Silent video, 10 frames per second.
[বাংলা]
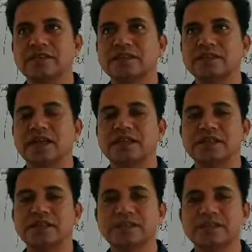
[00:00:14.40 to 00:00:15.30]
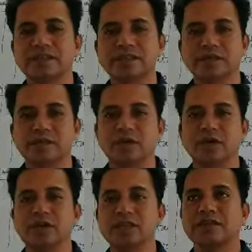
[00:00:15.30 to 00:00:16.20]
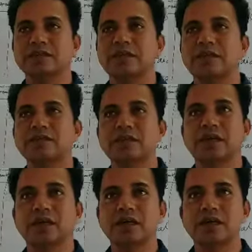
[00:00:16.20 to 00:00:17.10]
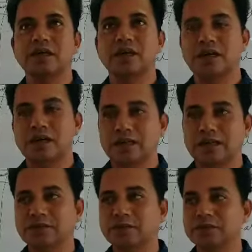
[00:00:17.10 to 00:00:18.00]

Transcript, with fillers: তারই ভয়াল থাবায় আমরা আক্রান্ত